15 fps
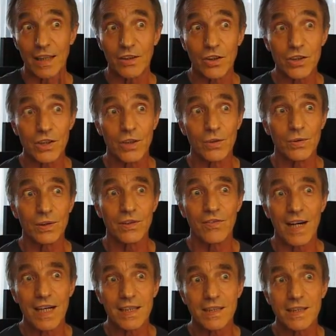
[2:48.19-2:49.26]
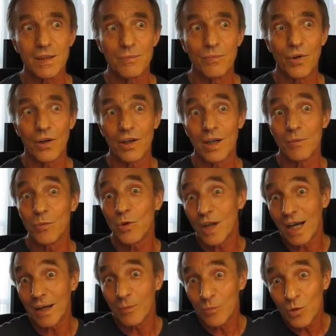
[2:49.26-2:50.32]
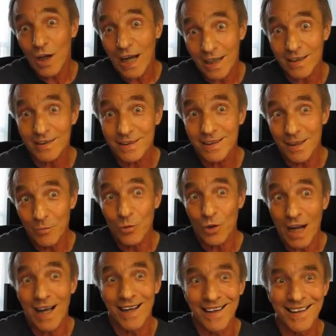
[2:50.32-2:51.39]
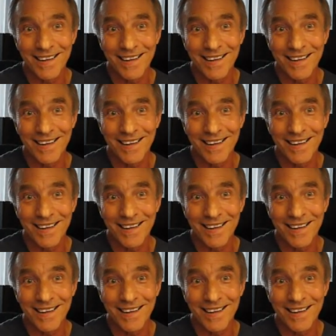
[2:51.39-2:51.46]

To są dwa symbole mula, mularskie, mura,